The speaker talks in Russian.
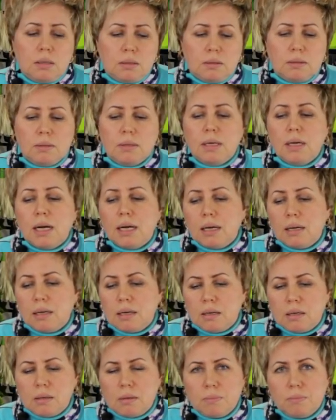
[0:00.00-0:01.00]
э,
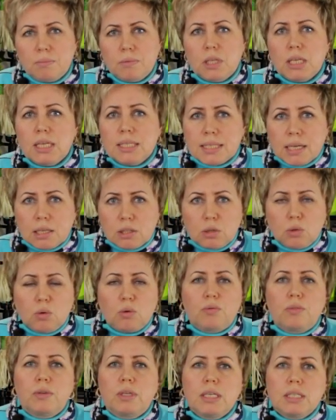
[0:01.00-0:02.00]
и
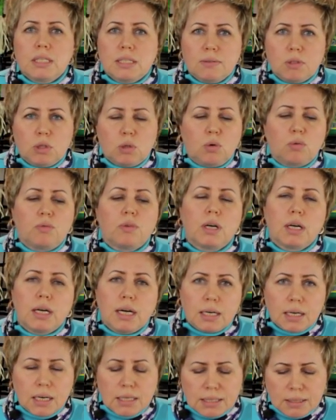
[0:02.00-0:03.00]
сортов, и цветов
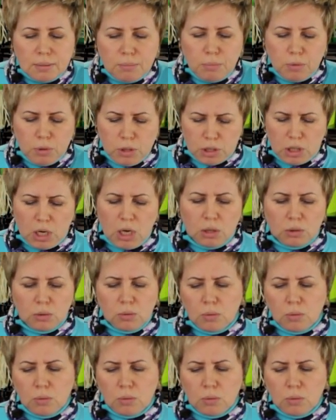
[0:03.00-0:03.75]
гораздо больше.